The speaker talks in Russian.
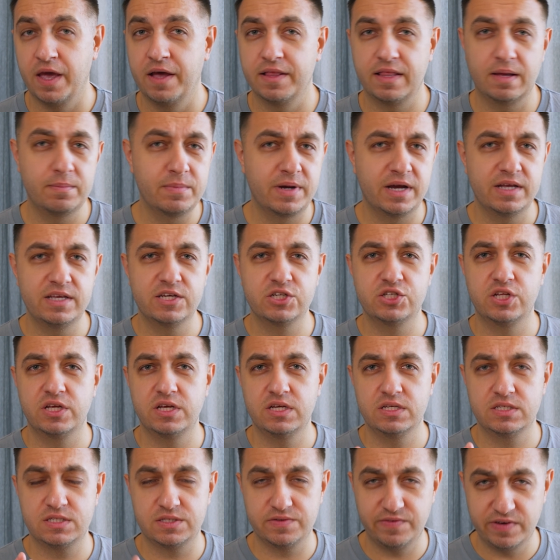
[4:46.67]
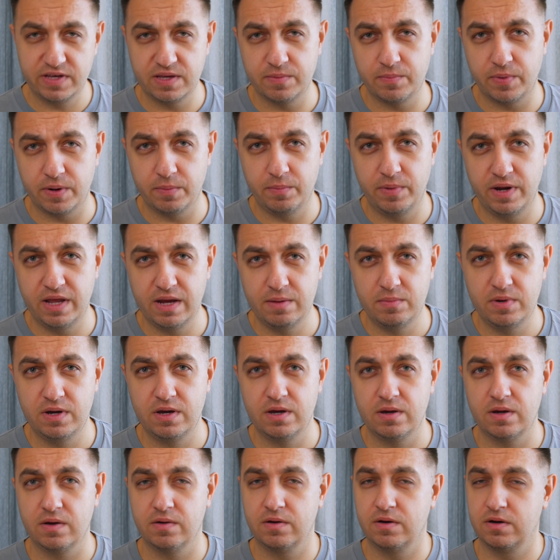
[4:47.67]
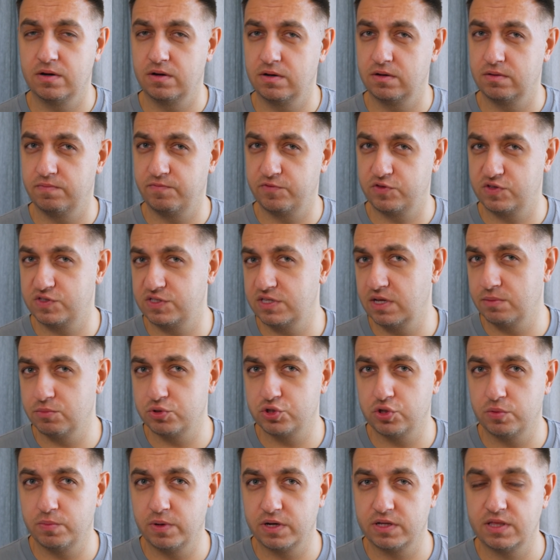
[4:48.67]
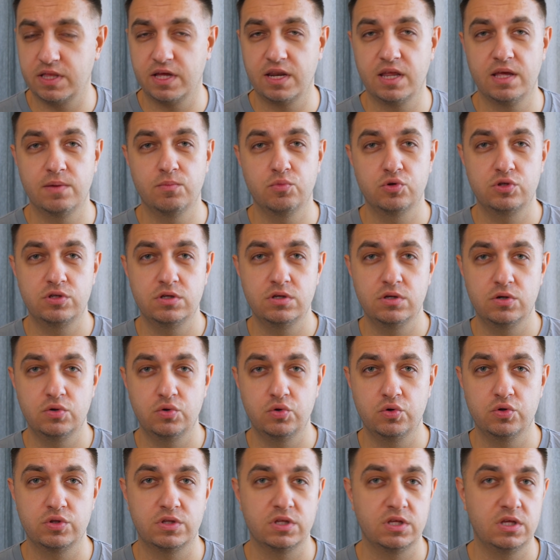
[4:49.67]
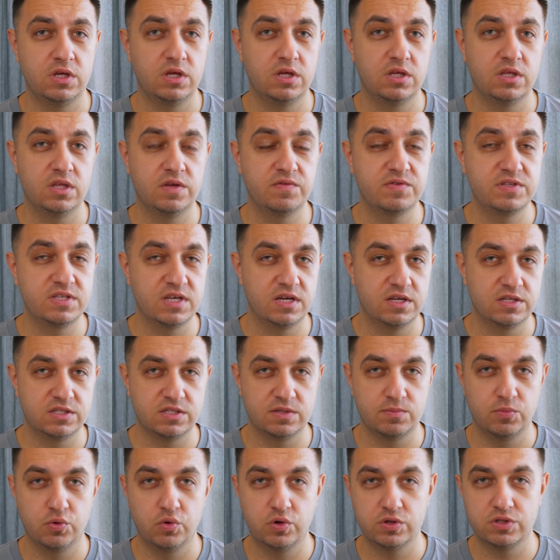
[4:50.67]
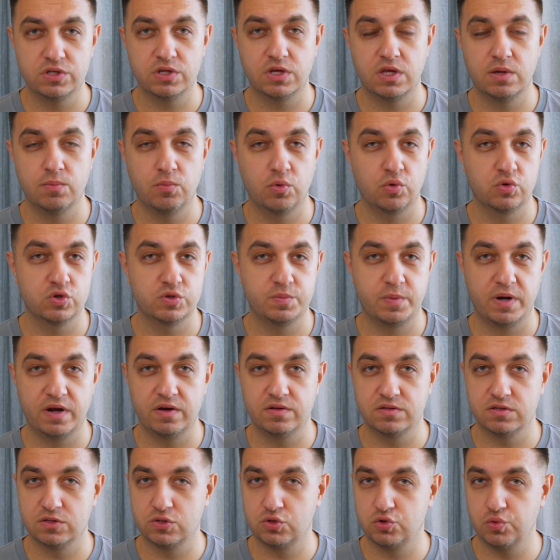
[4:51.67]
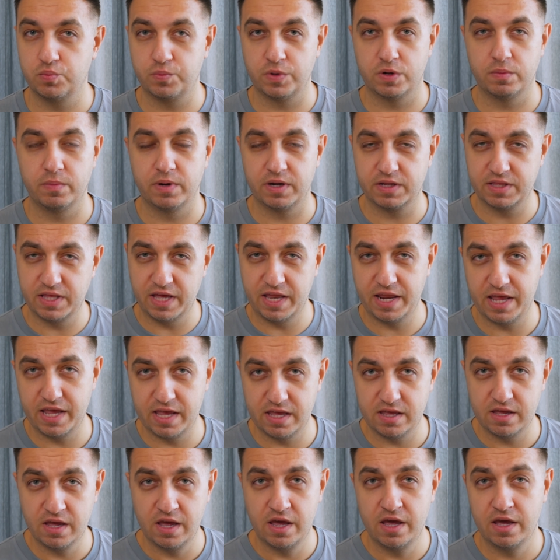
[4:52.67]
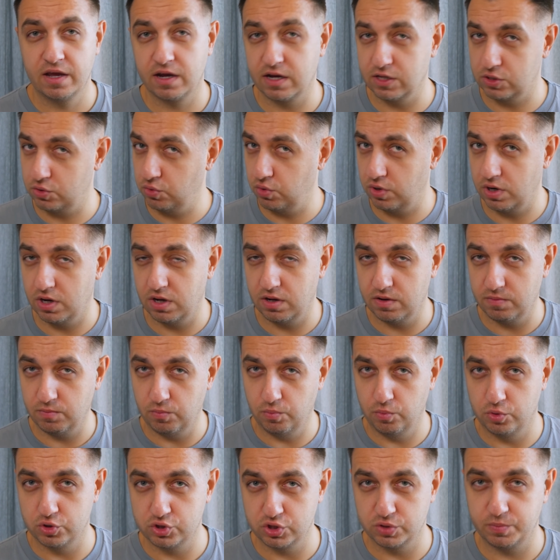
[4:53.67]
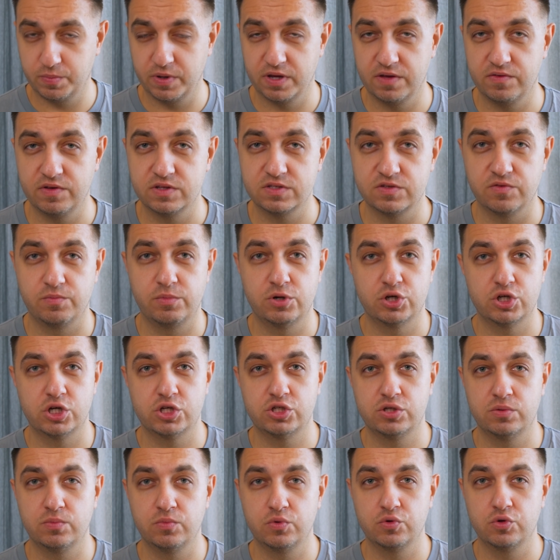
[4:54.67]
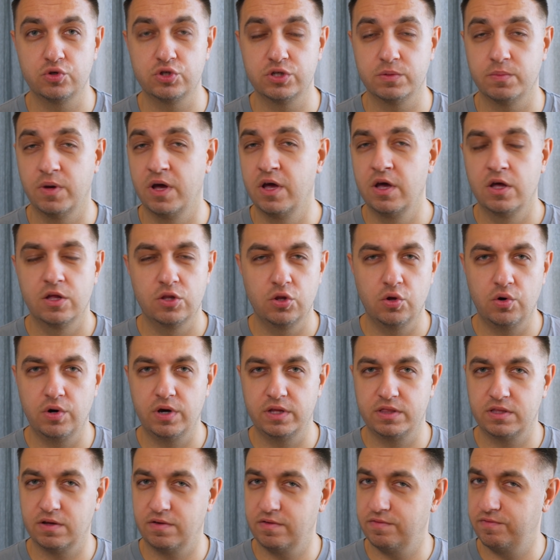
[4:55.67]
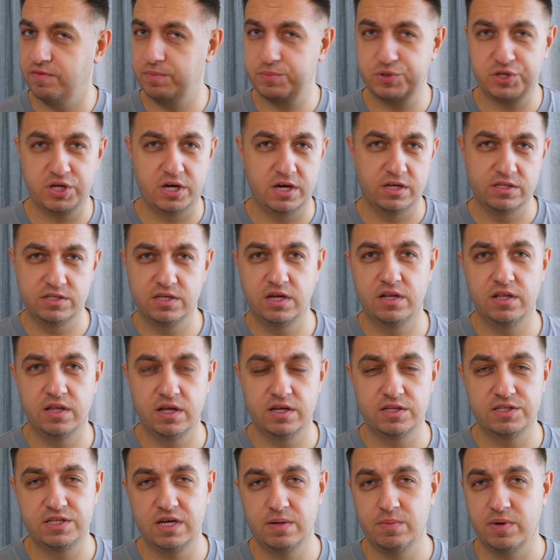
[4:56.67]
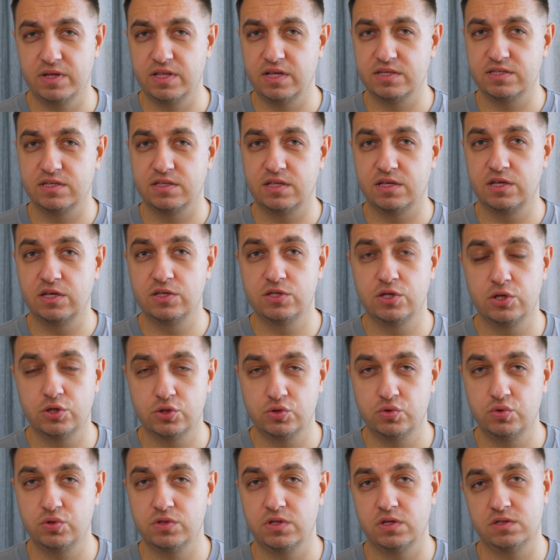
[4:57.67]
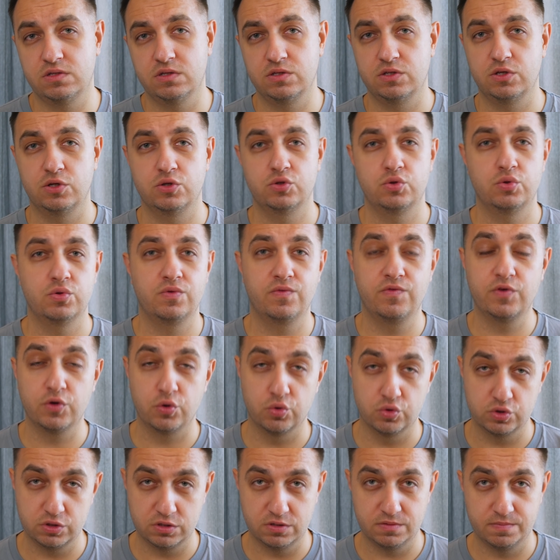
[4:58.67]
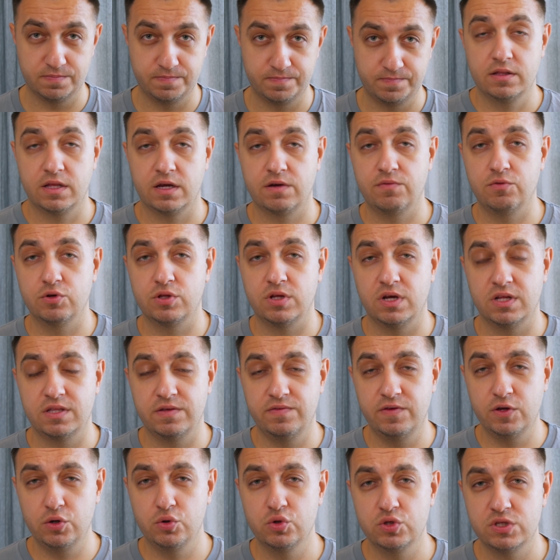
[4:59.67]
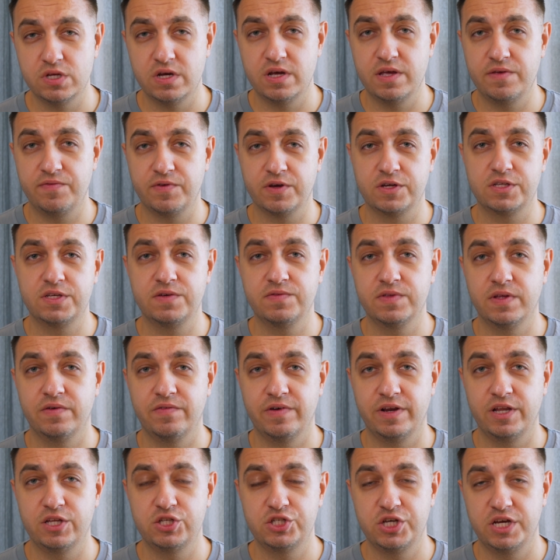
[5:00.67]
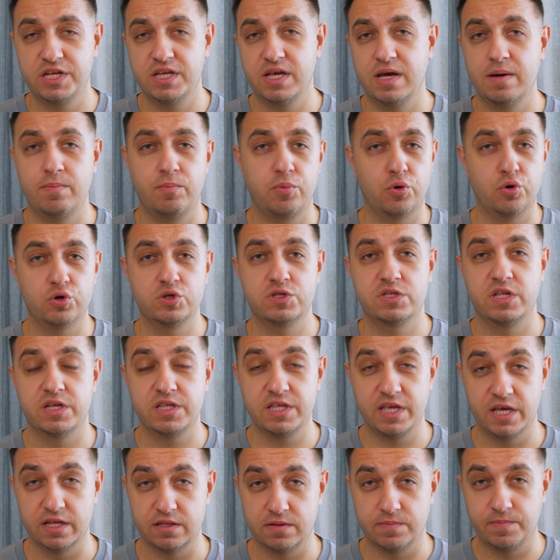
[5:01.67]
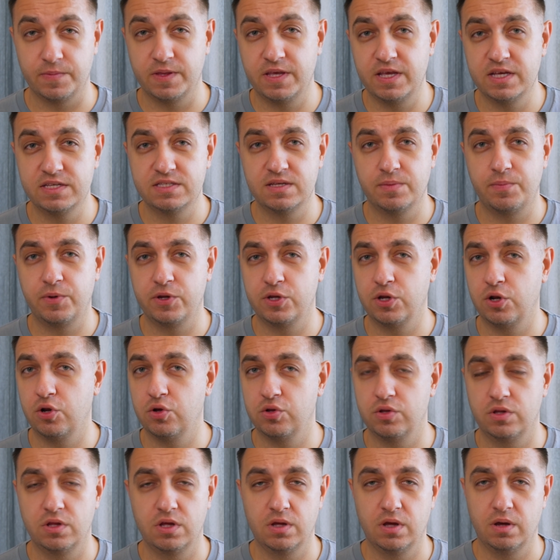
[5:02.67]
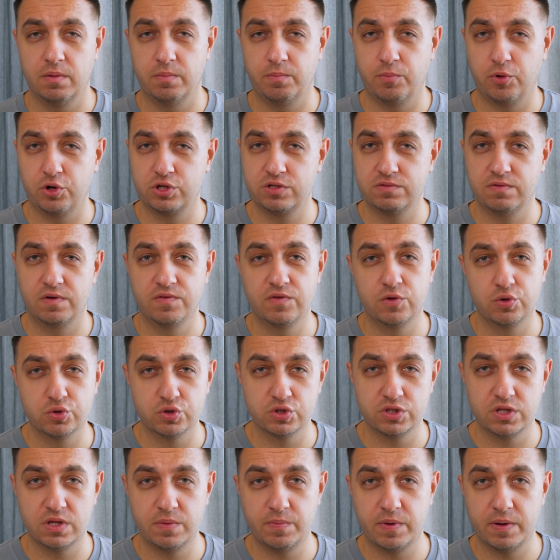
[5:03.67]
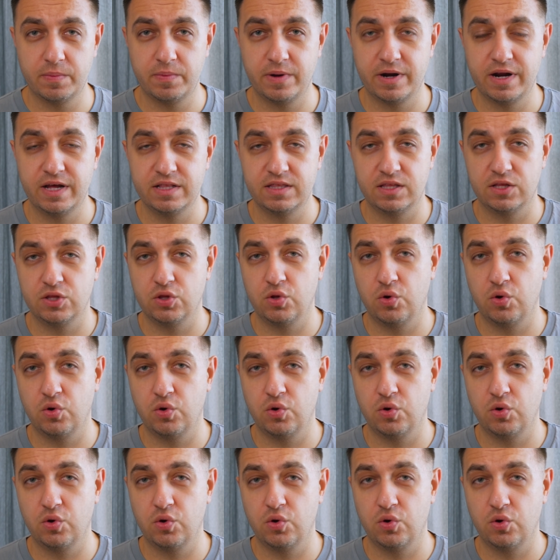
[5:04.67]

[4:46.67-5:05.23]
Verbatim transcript: Там, конечно, есть свои проблемы э, с тем, что бактерии мутируют, и не все антибиотики могут справиться с супербактерией, которая может появиться в ближайшем будущем, но это вообще отдельная тема, нас это не интересует, нас интересуют вирусы. Так вот, от вируса эффективного лечения просто нет. Есть определенные противовирусные препараты,